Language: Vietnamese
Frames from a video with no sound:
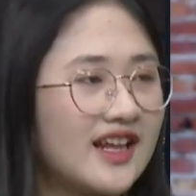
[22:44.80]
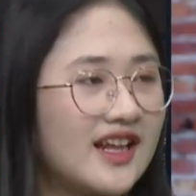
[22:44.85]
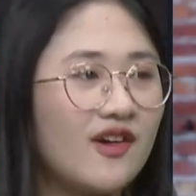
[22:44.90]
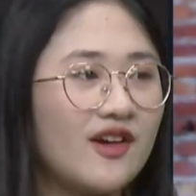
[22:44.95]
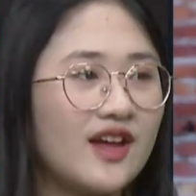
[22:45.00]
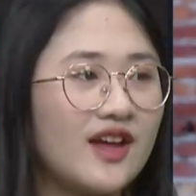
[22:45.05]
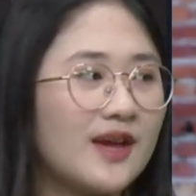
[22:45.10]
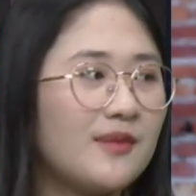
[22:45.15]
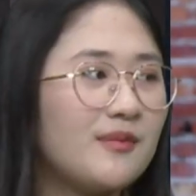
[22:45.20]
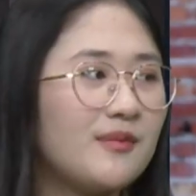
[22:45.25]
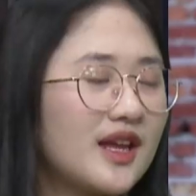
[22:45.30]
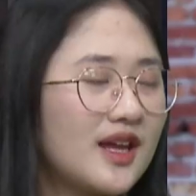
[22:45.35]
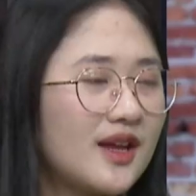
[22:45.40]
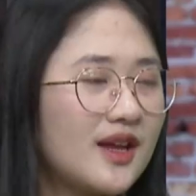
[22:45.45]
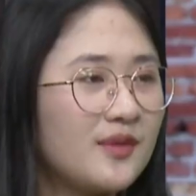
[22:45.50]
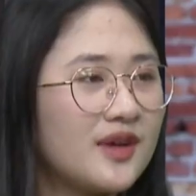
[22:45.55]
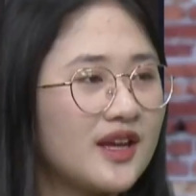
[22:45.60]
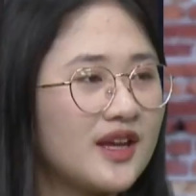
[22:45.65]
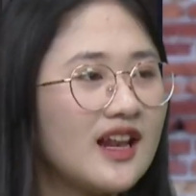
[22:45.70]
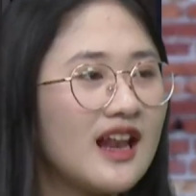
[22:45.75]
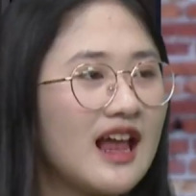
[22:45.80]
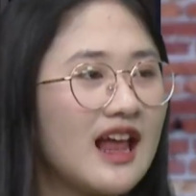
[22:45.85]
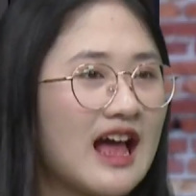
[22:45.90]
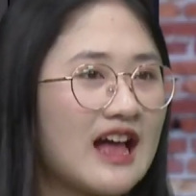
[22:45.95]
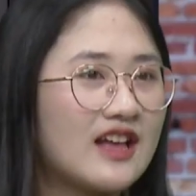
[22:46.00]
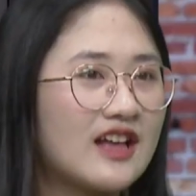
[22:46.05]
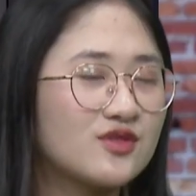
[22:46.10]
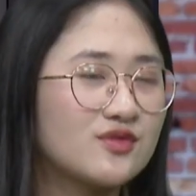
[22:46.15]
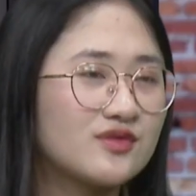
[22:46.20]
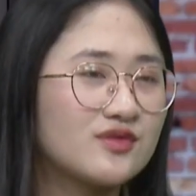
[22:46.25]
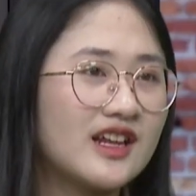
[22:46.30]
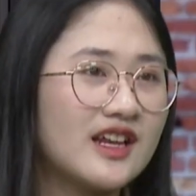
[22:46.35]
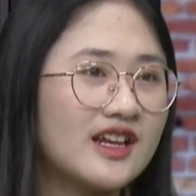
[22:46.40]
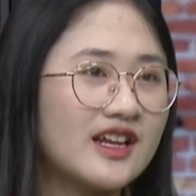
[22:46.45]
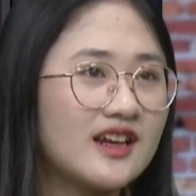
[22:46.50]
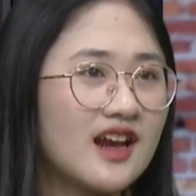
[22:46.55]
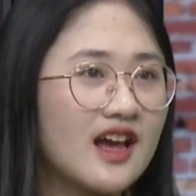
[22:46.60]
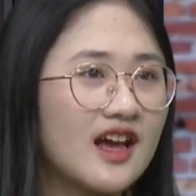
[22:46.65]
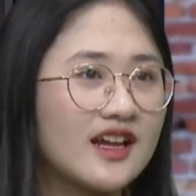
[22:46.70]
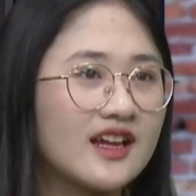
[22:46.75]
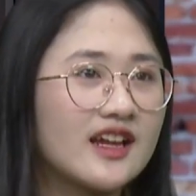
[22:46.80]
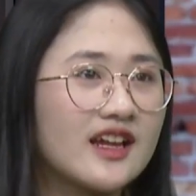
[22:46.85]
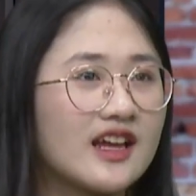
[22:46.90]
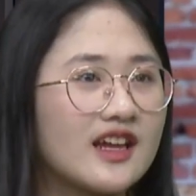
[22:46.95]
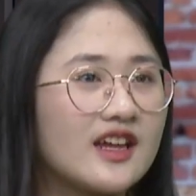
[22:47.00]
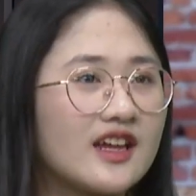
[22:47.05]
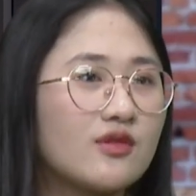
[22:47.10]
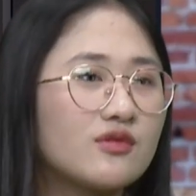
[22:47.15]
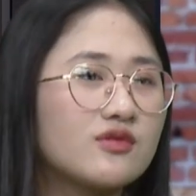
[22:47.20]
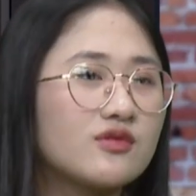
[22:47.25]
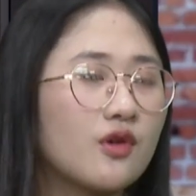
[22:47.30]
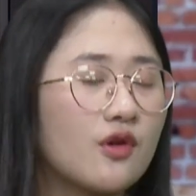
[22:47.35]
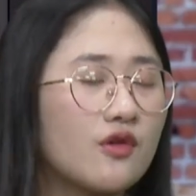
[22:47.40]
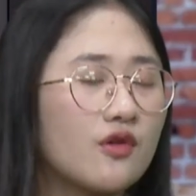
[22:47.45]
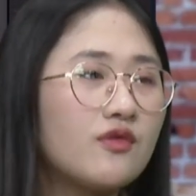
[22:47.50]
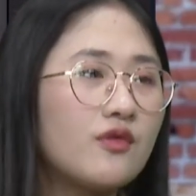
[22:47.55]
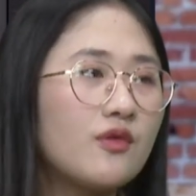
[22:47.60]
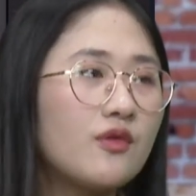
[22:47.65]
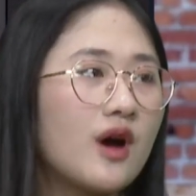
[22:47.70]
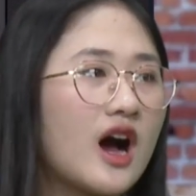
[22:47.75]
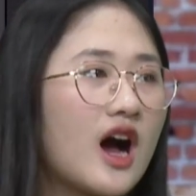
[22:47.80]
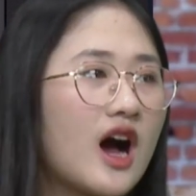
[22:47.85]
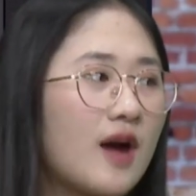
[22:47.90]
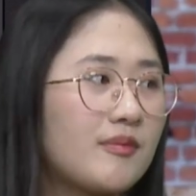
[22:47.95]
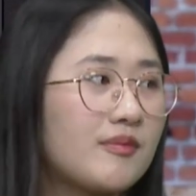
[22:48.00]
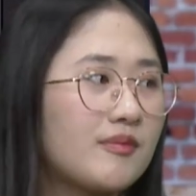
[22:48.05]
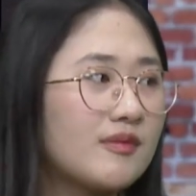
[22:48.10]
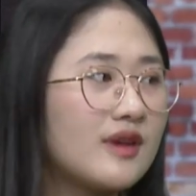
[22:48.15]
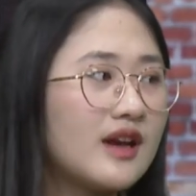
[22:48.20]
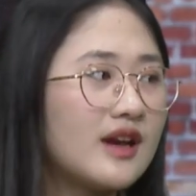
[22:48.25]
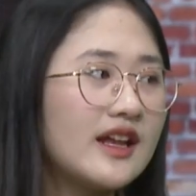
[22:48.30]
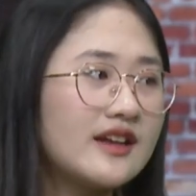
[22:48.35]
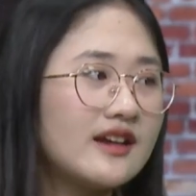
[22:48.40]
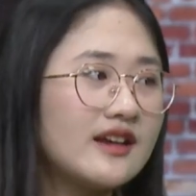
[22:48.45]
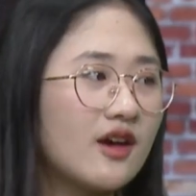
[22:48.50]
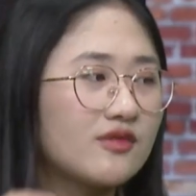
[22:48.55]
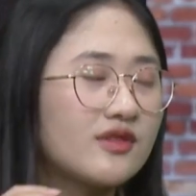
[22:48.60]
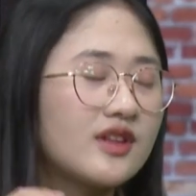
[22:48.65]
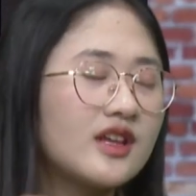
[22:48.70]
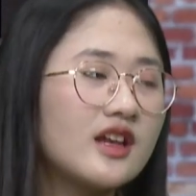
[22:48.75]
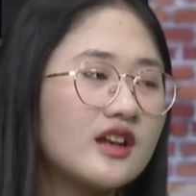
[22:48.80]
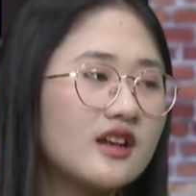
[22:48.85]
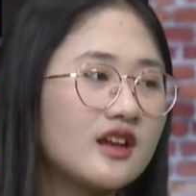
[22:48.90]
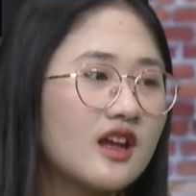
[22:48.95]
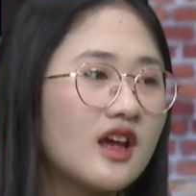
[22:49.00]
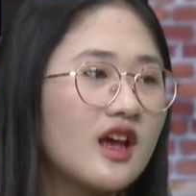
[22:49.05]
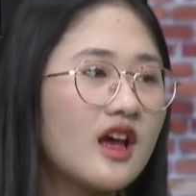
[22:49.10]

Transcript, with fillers: theo em em nghĩ là chúng ta nên đẩy cái yếu tố phù hợp lên đầu tiên